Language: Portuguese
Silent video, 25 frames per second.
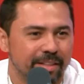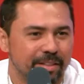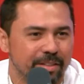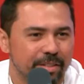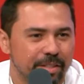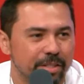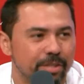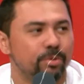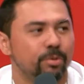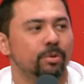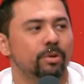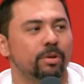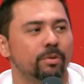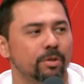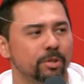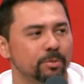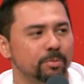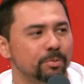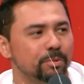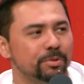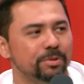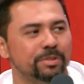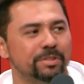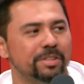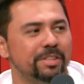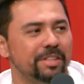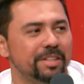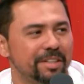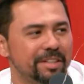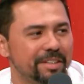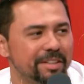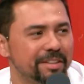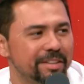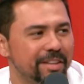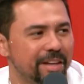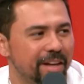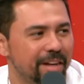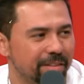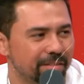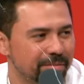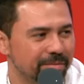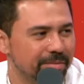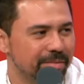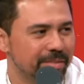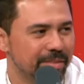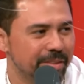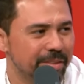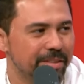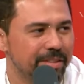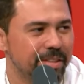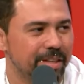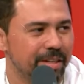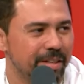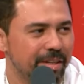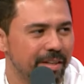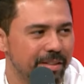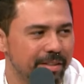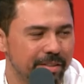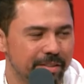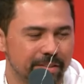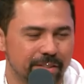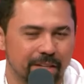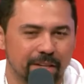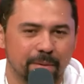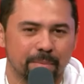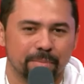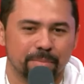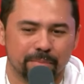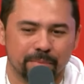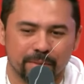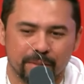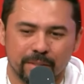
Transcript: escolheu as músicas que queria cantar. Isso é, isso é,